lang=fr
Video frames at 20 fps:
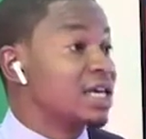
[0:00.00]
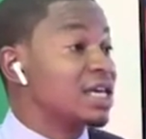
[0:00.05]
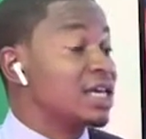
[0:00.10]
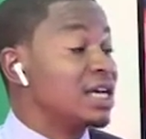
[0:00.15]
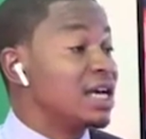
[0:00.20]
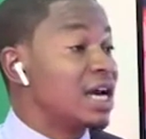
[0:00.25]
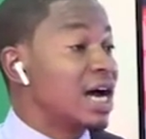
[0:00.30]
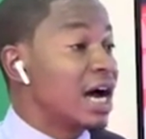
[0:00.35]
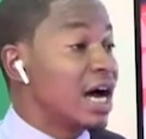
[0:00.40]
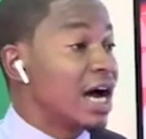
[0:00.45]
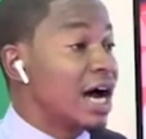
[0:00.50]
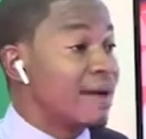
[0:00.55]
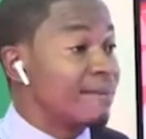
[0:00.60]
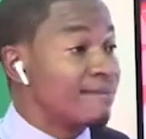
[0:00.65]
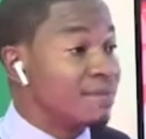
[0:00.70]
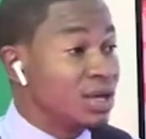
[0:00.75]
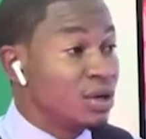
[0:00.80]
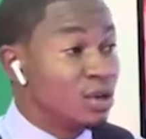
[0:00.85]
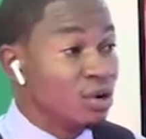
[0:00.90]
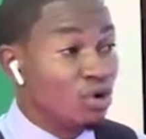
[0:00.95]
il a
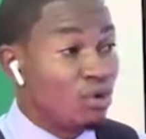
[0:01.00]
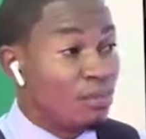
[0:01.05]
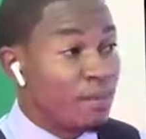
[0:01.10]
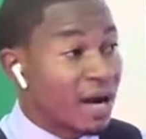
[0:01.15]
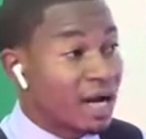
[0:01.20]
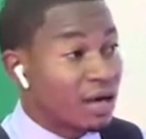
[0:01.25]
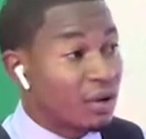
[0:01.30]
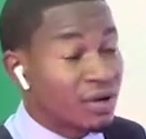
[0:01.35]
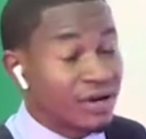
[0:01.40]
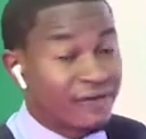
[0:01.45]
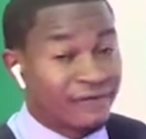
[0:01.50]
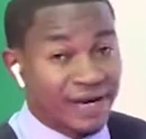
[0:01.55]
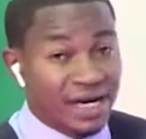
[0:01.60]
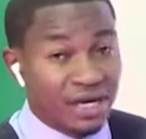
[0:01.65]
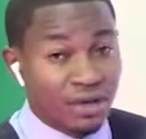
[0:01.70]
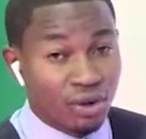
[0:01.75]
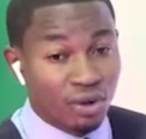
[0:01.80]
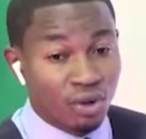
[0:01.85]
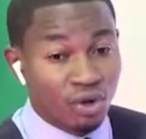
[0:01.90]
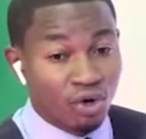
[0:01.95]
amené le Lepard là il
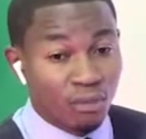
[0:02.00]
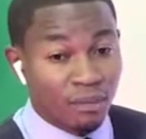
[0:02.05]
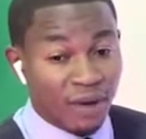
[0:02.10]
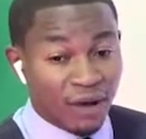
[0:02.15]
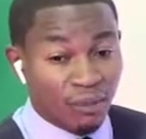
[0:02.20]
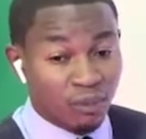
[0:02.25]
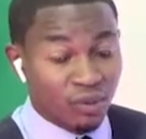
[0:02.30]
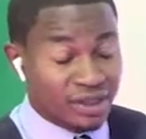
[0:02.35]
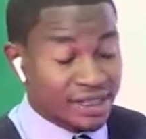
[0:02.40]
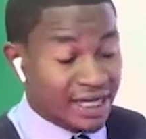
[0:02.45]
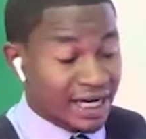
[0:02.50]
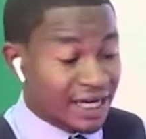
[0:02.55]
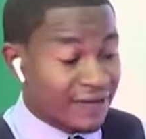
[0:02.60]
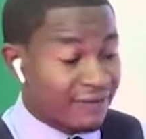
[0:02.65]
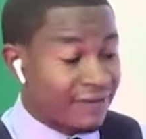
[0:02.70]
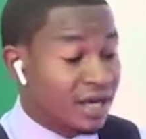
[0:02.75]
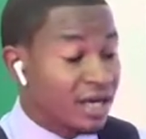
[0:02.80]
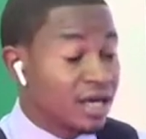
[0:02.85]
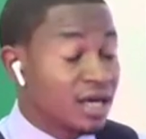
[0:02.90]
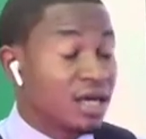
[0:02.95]
fallait que le Lepard puisse
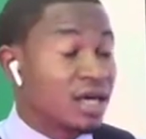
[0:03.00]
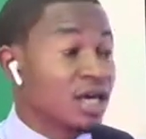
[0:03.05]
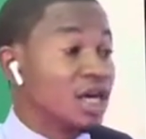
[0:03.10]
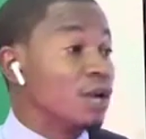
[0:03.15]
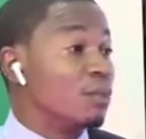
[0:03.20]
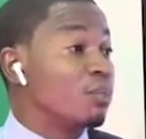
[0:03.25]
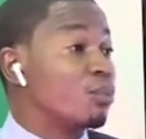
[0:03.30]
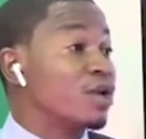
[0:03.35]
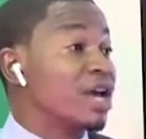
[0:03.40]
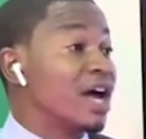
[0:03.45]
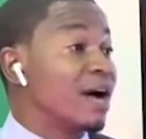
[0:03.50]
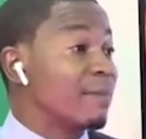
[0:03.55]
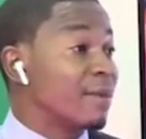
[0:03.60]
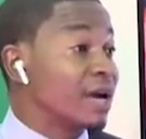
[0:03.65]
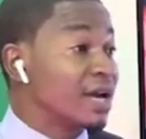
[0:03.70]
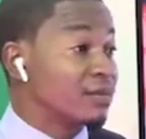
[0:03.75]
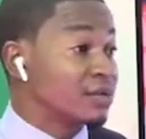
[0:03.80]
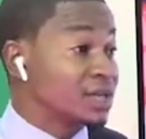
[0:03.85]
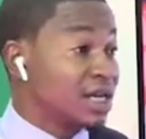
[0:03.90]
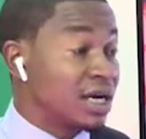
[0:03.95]
arriver et puis
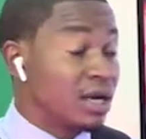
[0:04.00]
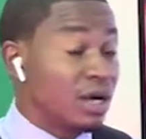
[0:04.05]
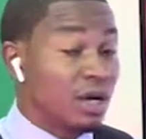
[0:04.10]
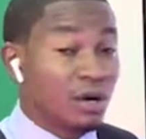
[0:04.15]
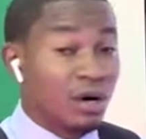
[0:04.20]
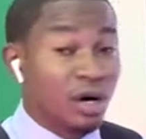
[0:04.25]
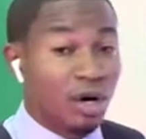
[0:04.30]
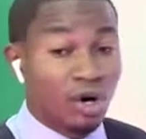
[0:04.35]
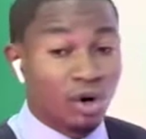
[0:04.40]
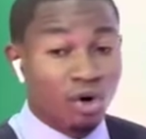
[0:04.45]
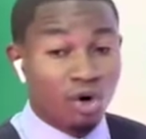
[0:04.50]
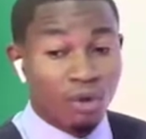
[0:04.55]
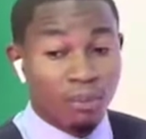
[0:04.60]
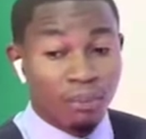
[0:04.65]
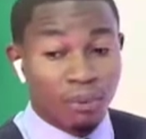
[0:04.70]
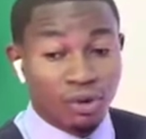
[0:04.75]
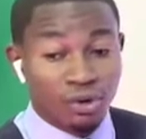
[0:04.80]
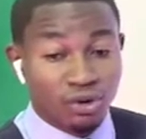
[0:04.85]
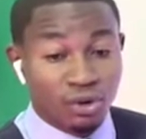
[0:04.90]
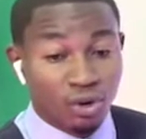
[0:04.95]
après, vous allez euh,
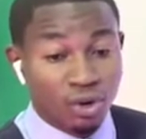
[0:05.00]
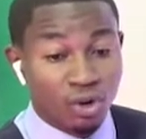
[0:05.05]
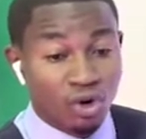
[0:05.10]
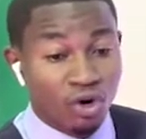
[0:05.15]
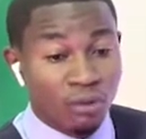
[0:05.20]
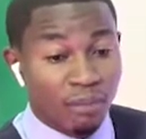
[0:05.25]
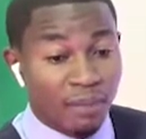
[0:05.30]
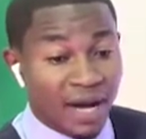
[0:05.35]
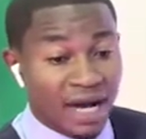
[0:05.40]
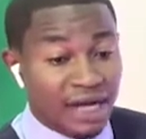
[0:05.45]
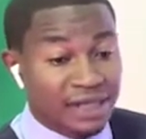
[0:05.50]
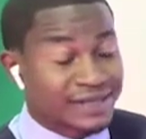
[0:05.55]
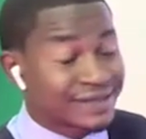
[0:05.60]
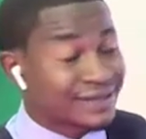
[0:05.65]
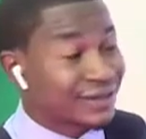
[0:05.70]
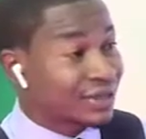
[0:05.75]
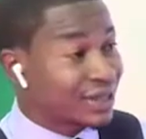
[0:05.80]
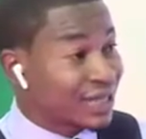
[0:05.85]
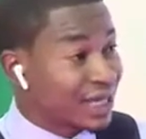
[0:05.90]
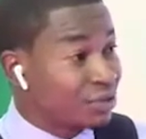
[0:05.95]
comprendre que le Léopard
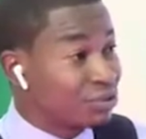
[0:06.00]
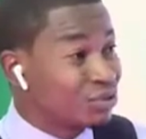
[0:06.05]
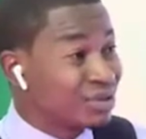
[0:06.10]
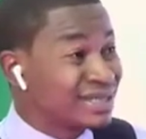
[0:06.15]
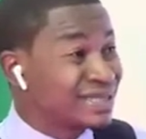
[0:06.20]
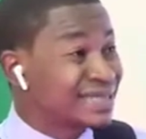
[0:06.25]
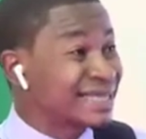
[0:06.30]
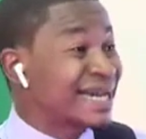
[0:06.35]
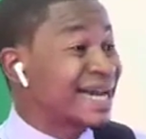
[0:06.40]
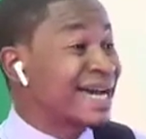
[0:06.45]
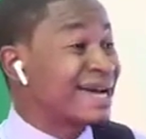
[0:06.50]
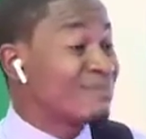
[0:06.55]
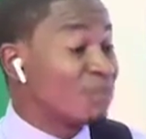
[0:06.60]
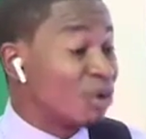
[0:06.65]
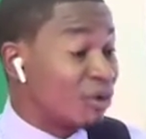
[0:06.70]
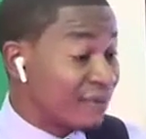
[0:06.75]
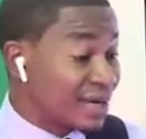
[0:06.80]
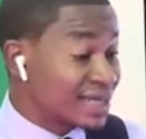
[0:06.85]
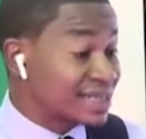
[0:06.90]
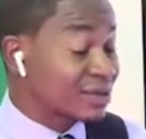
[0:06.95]
sortait d'une très
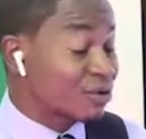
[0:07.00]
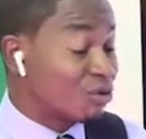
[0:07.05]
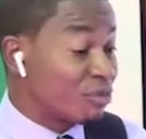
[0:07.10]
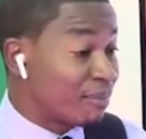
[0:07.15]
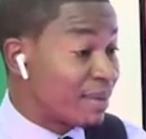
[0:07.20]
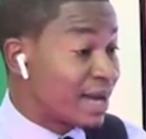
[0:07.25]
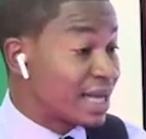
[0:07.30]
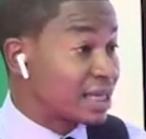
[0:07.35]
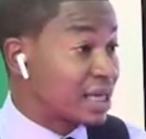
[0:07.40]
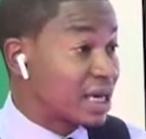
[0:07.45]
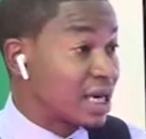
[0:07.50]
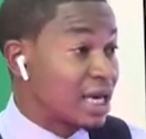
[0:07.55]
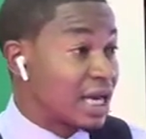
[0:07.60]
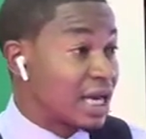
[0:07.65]
mauvaise campagne.